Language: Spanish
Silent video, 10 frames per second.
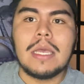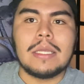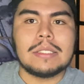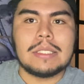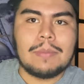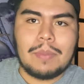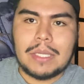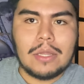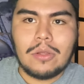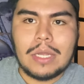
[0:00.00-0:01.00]

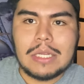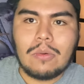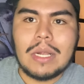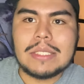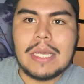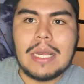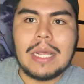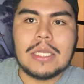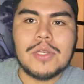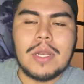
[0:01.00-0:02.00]
dependiendo del cual sea el
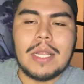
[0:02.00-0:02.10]
caso del